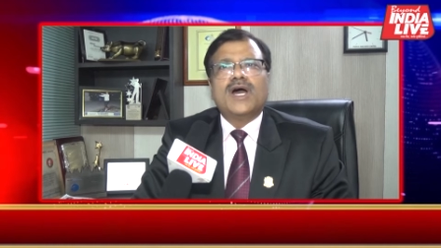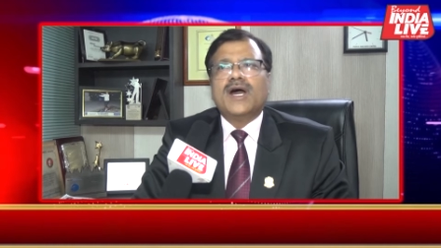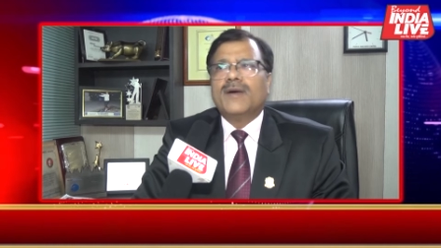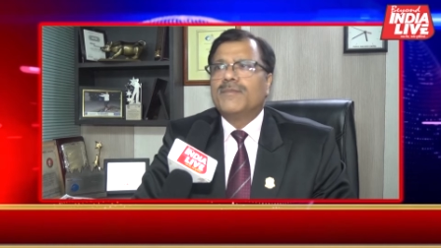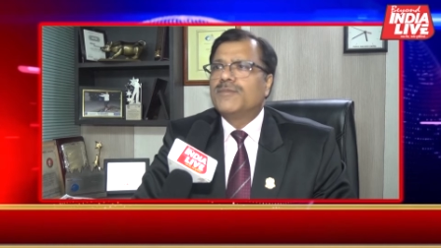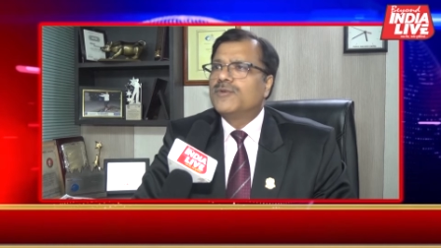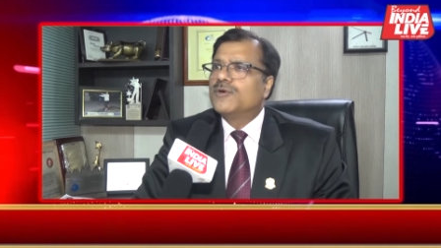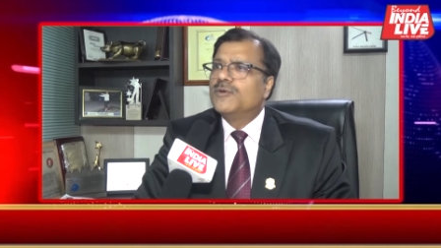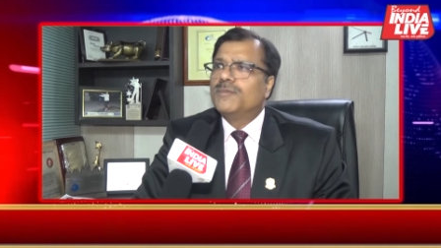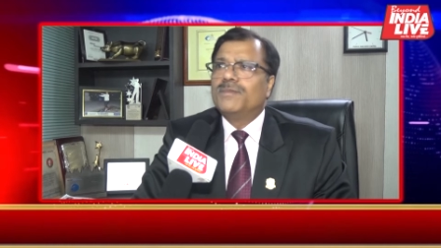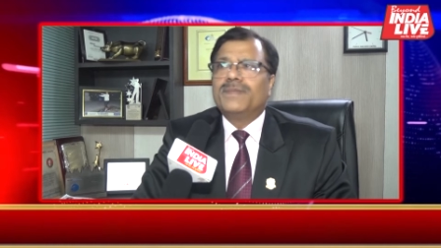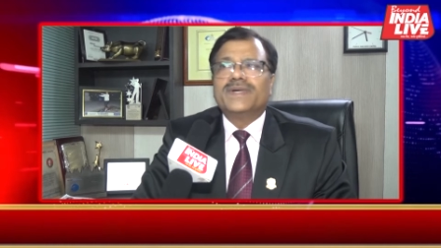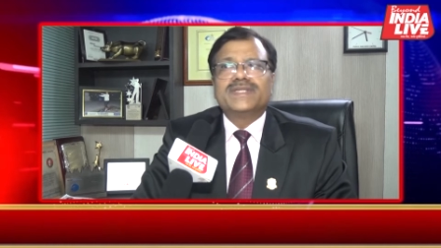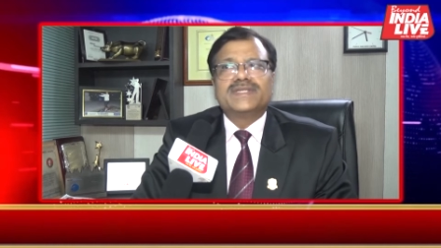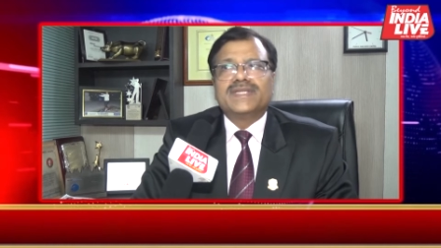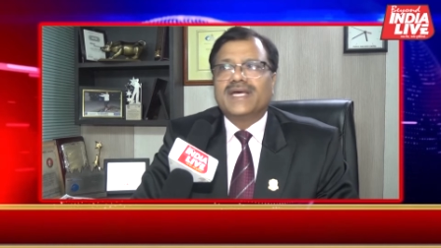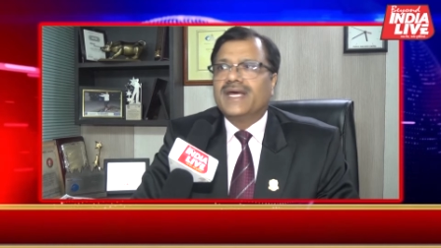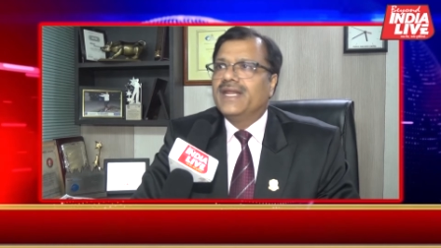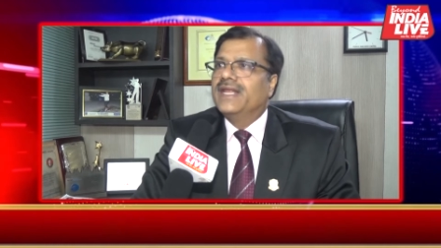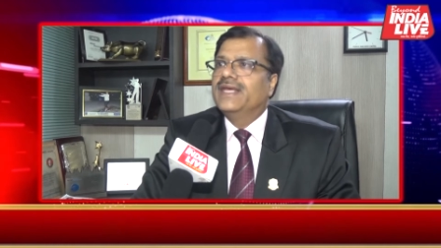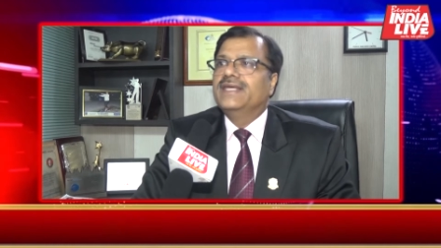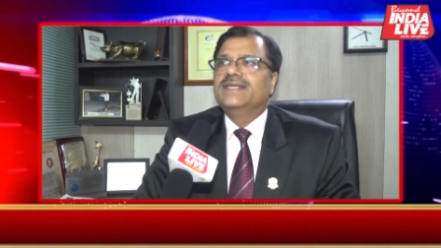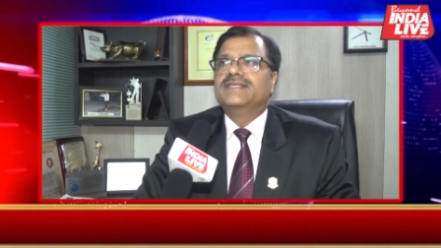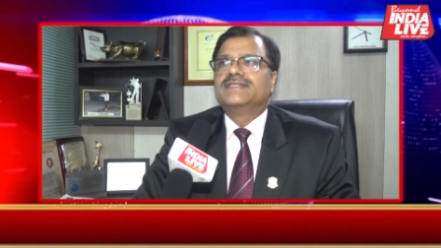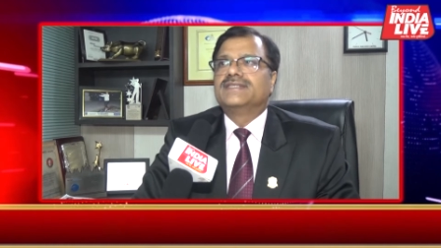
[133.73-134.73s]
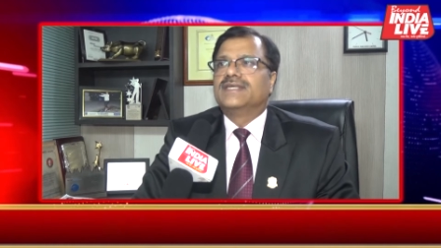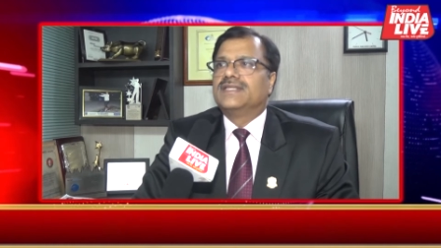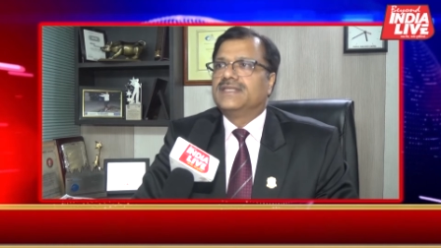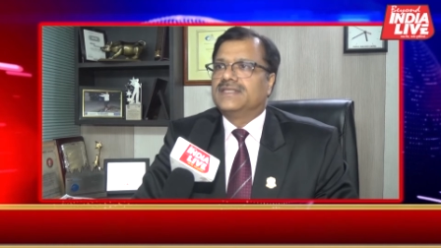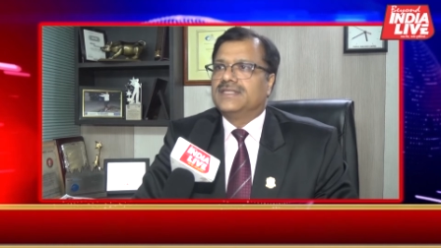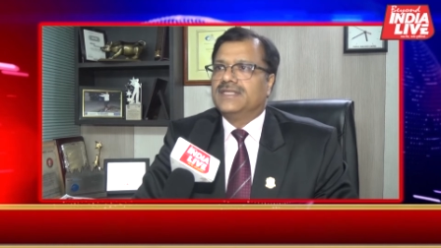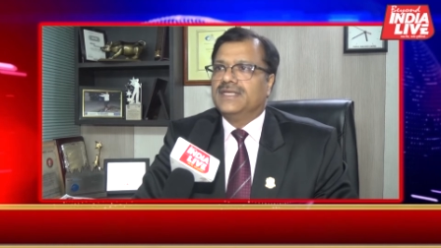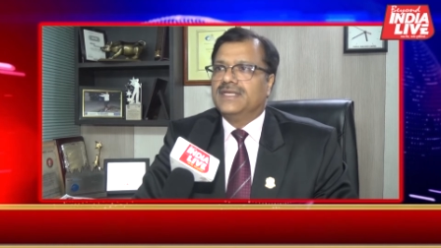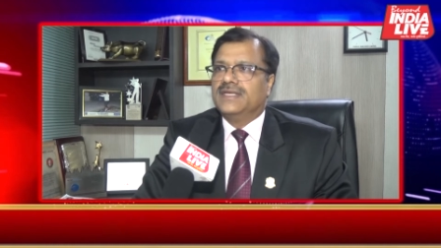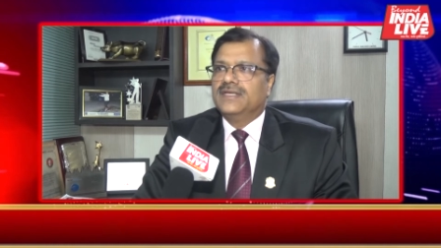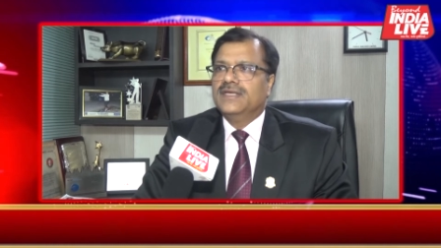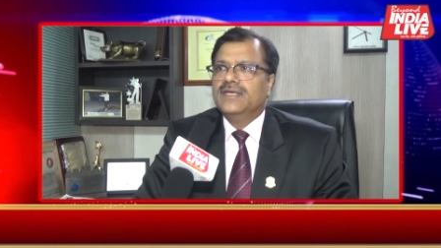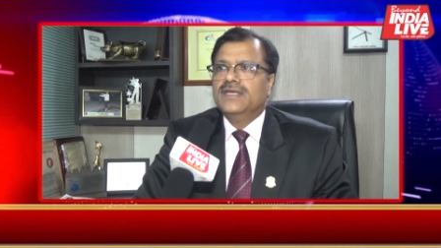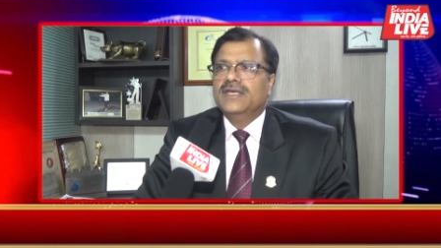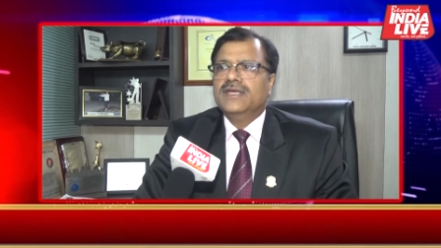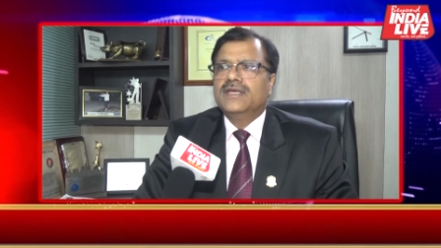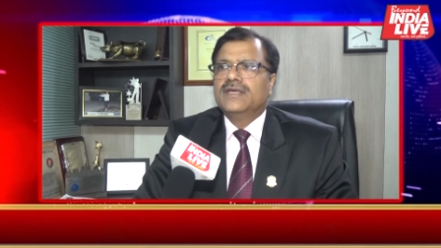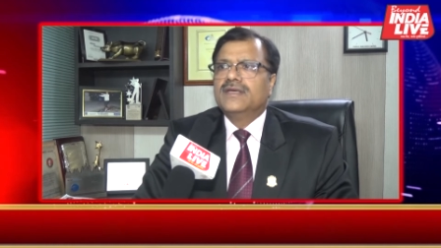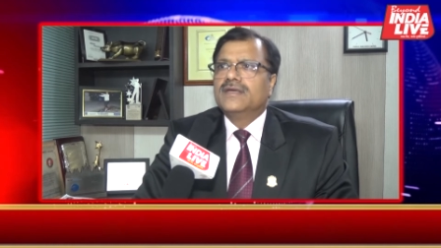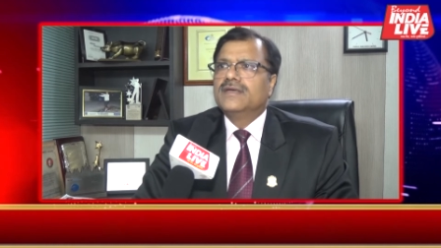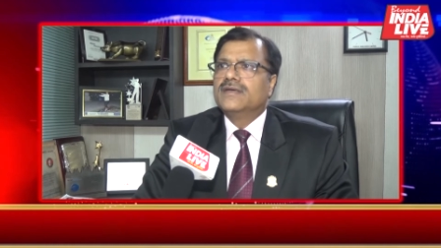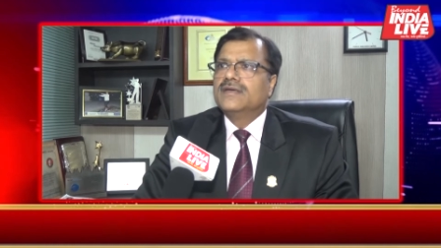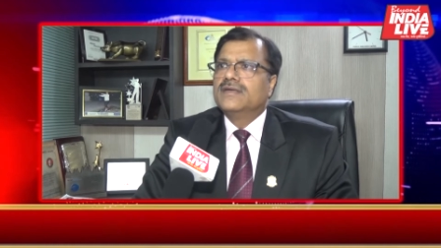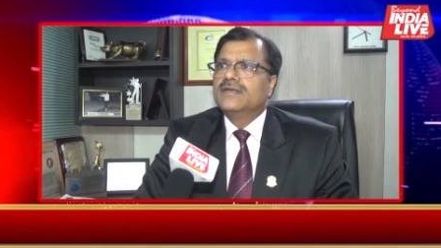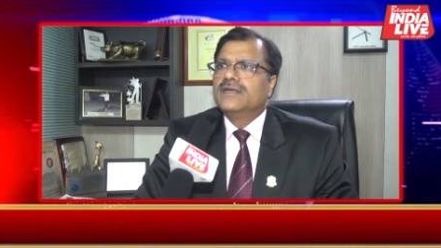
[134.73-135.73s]
आपको पता नहीं चलते जी
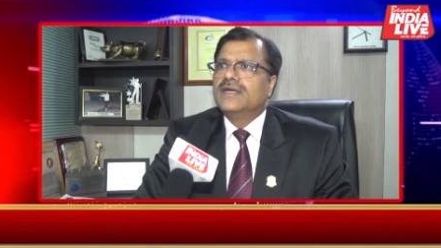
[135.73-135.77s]
अप्रत्याशित